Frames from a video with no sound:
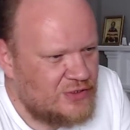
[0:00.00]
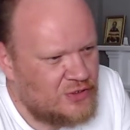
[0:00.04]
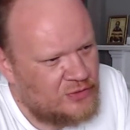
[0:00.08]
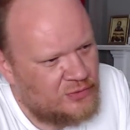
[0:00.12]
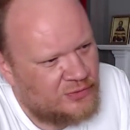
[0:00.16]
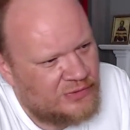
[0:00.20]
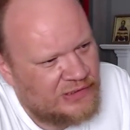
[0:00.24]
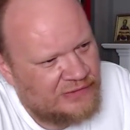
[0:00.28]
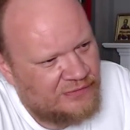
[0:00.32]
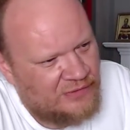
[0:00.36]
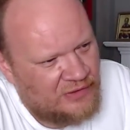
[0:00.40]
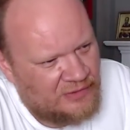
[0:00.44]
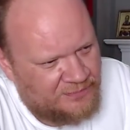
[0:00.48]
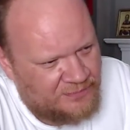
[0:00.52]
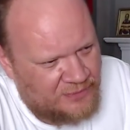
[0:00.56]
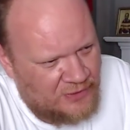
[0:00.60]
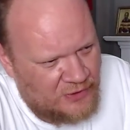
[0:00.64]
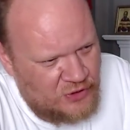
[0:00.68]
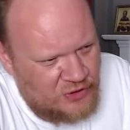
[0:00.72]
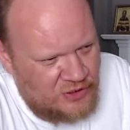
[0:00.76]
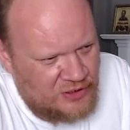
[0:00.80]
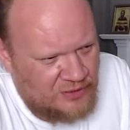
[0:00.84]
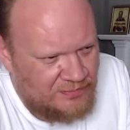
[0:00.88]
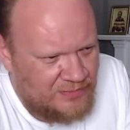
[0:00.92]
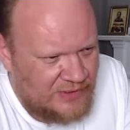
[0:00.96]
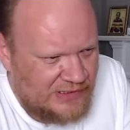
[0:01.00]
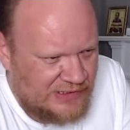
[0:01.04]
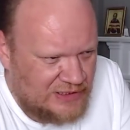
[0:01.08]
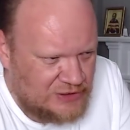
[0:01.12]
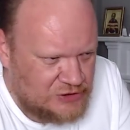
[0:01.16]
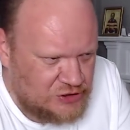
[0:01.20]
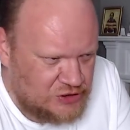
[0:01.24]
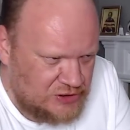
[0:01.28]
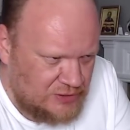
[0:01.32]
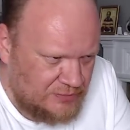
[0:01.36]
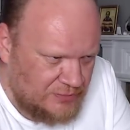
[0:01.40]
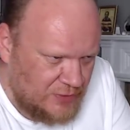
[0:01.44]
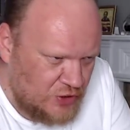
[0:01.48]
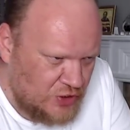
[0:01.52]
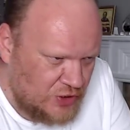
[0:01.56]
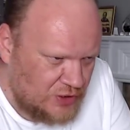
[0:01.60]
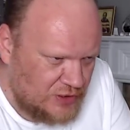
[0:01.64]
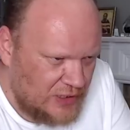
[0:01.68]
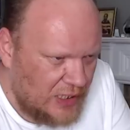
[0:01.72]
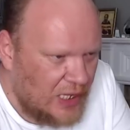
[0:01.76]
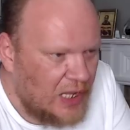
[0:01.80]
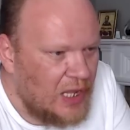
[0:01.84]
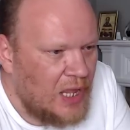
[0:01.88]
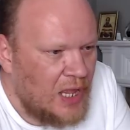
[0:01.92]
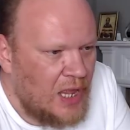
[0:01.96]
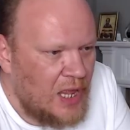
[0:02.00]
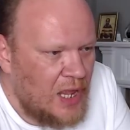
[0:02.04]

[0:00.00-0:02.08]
чувствовать почти безошибочно.